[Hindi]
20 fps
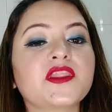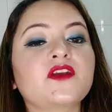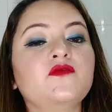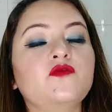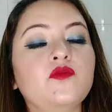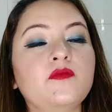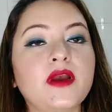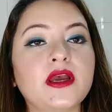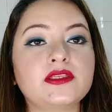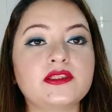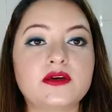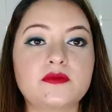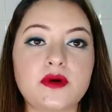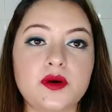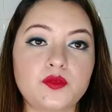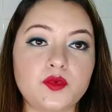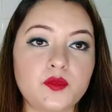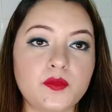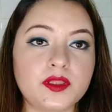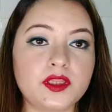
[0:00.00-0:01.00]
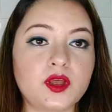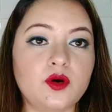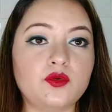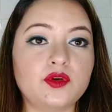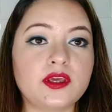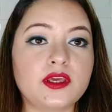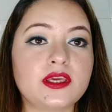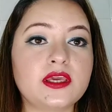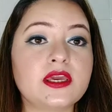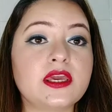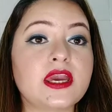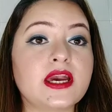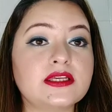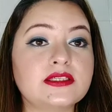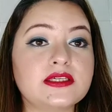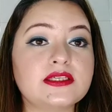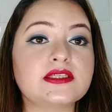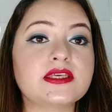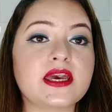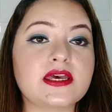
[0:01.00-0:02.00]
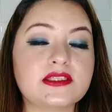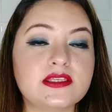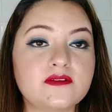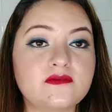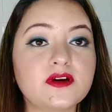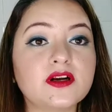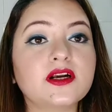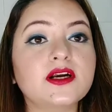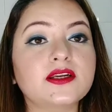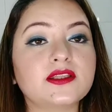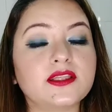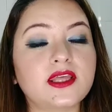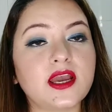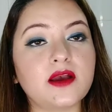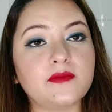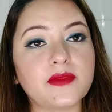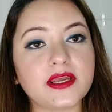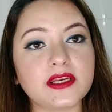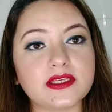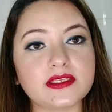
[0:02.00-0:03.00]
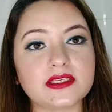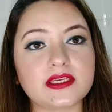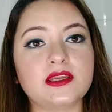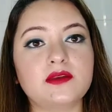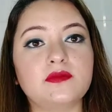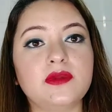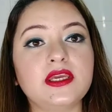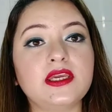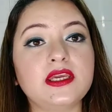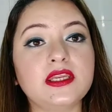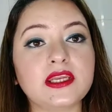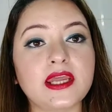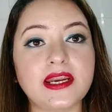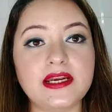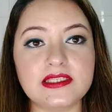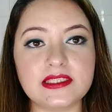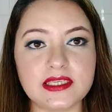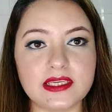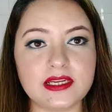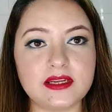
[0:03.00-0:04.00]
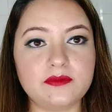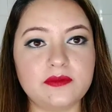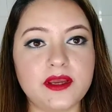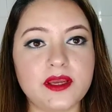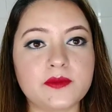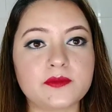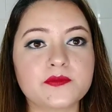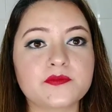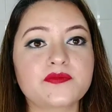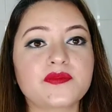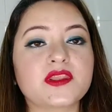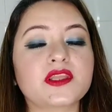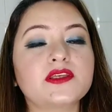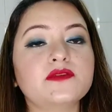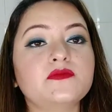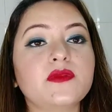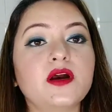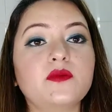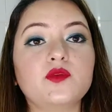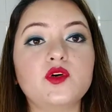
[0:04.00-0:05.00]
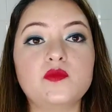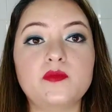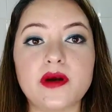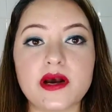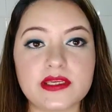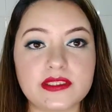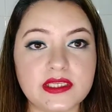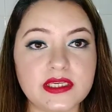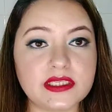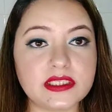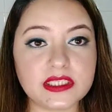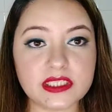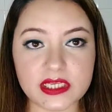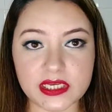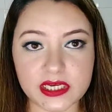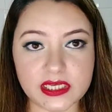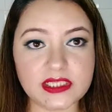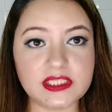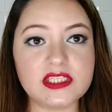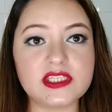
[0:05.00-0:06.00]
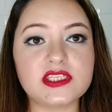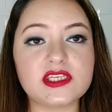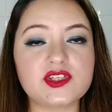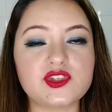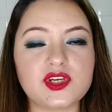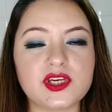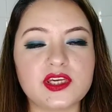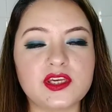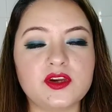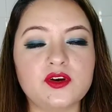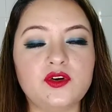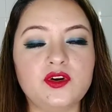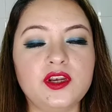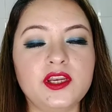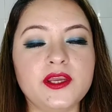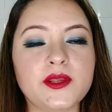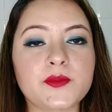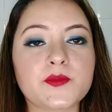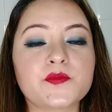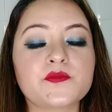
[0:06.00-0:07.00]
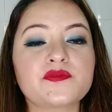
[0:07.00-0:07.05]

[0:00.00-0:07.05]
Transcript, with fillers: वो मैं सब आपको बताऊँगी कि क्या चीज़ कैसे वर्क करती है हमारे स्किन में ये नाइट सीरम है इसमें आपको पाँच से छः चीज़ें चाहिए ओनली